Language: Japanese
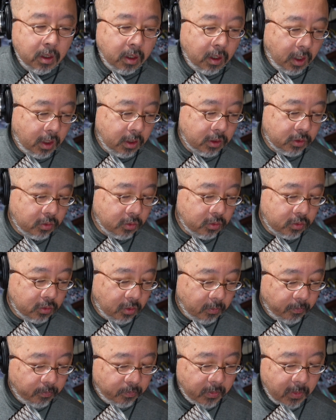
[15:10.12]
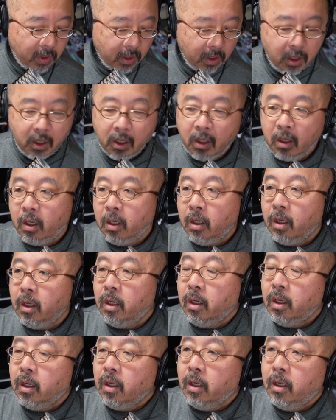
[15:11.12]
あそうそう
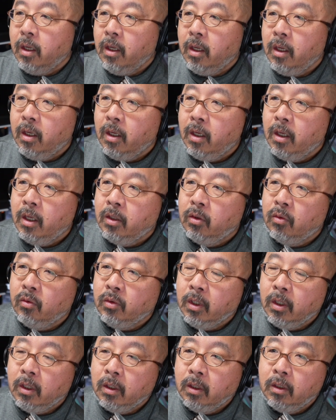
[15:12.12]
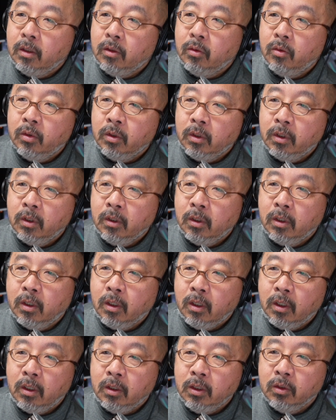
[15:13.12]
えー、っとねドリキンか
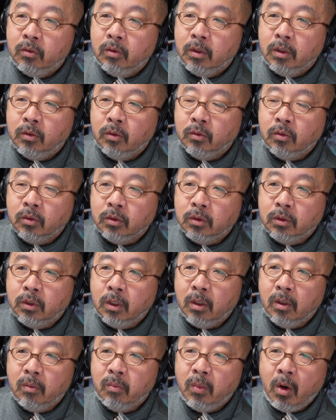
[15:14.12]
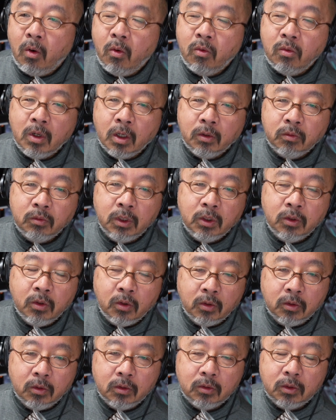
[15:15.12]
らリクエストとして、まあ、音楽理
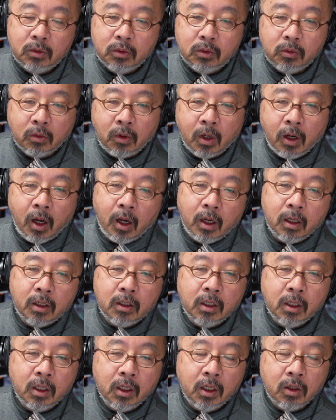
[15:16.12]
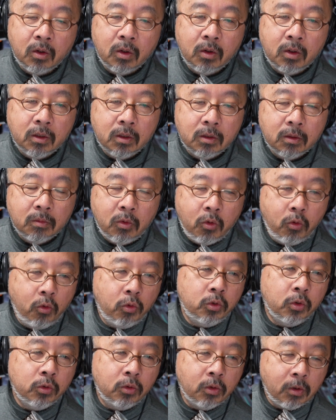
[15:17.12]
論とか、えー、
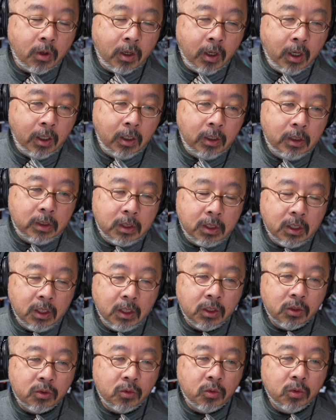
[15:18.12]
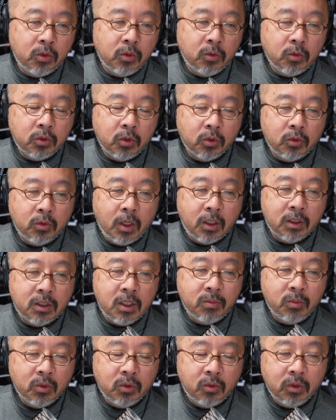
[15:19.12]
コードとか、えー、そういうのをちょっと
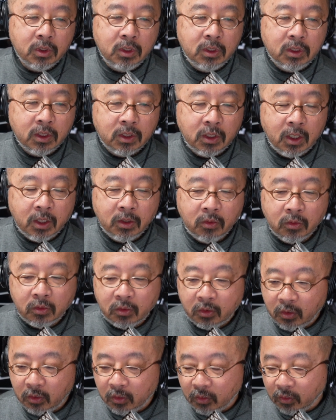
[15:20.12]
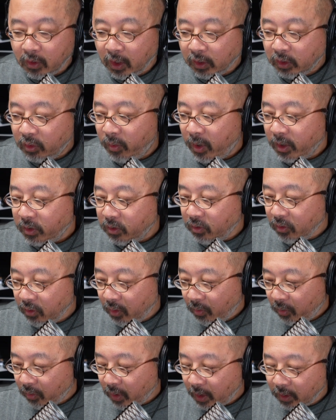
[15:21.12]
挟むといいんじゃないのっていうアドバイス
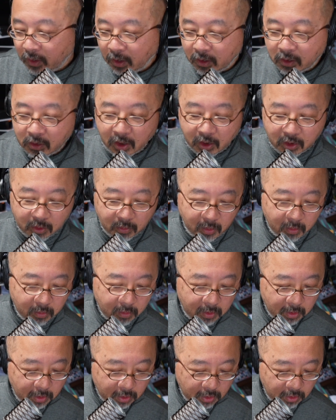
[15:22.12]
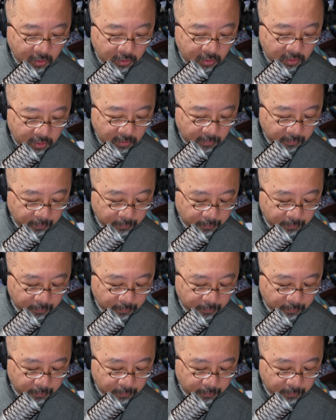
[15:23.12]
をもらったんですけども一つ